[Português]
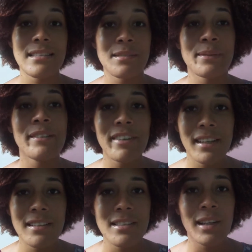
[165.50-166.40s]
caseiros
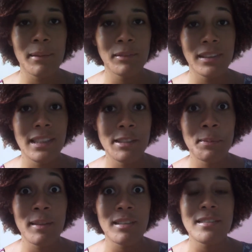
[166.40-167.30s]
preferidos, a creme de
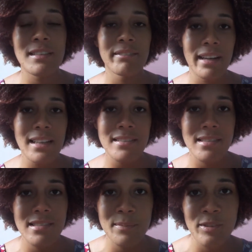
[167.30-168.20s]
leite. Porque eu já usei
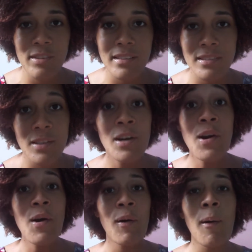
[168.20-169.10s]
várias vezes misturados
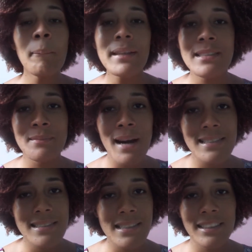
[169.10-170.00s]
com minhas
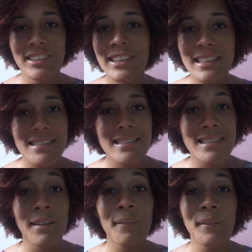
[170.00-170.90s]
máscaras de
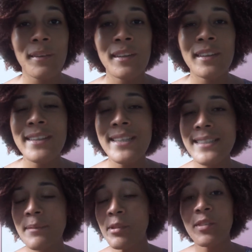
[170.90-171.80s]
hidratação. E
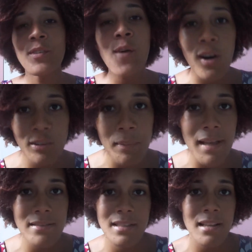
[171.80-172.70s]
sempre tive um ótimo
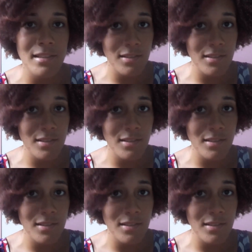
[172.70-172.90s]
resultado